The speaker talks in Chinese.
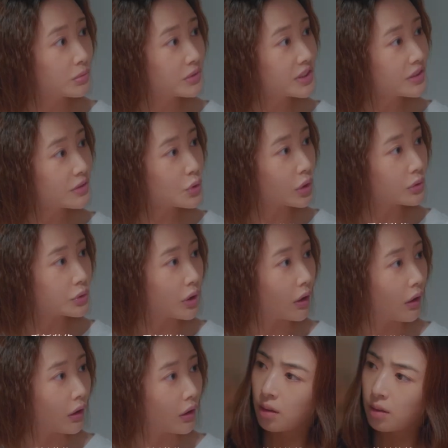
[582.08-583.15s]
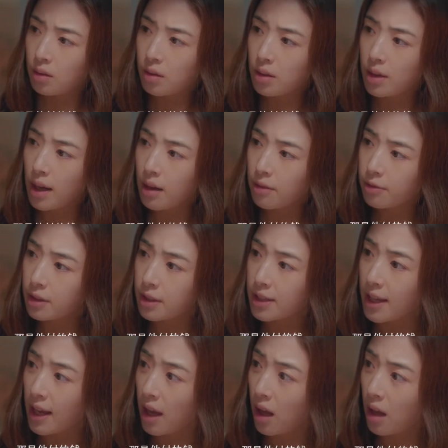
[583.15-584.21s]
新装修？那是他付的
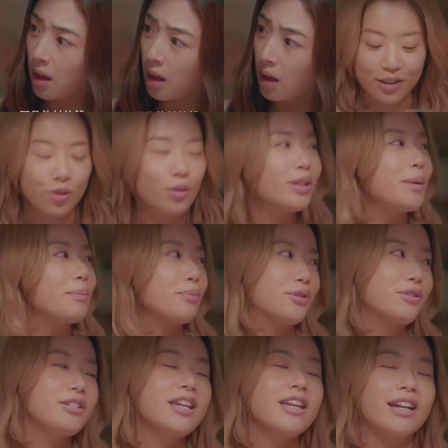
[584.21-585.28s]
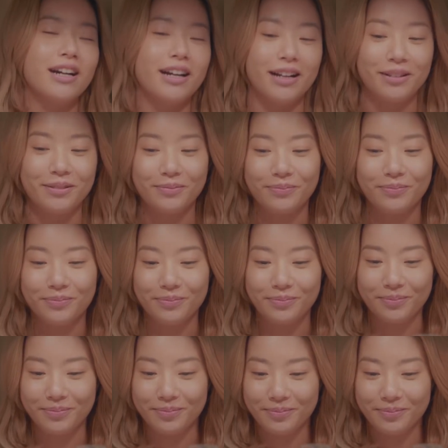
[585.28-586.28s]
钱。重点不是这个啊。你